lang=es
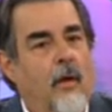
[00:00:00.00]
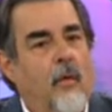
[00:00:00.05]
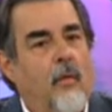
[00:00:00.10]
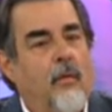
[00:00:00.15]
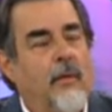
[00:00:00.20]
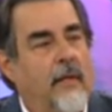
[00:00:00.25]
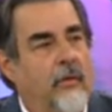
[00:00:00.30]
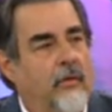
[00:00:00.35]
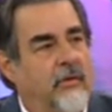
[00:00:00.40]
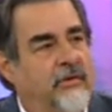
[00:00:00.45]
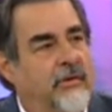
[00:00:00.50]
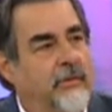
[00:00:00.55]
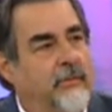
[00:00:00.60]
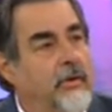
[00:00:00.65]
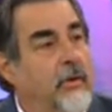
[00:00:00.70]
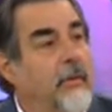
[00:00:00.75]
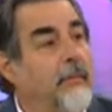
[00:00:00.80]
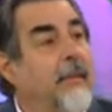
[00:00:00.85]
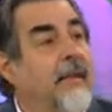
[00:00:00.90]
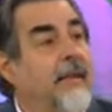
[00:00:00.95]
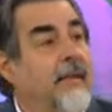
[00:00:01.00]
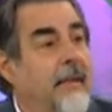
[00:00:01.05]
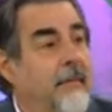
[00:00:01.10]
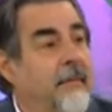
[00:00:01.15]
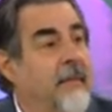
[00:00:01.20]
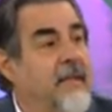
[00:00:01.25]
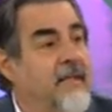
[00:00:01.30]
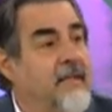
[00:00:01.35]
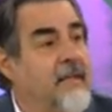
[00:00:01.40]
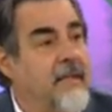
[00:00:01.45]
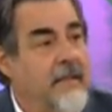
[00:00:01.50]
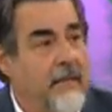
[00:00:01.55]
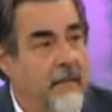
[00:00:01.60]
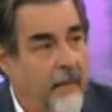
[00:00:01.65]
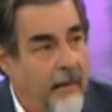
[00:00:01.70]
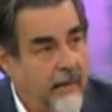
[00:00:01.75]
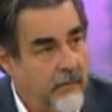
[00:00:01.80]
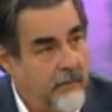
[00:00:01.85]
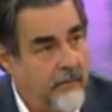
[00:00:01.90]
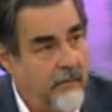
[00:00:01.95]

una concepción más represiva.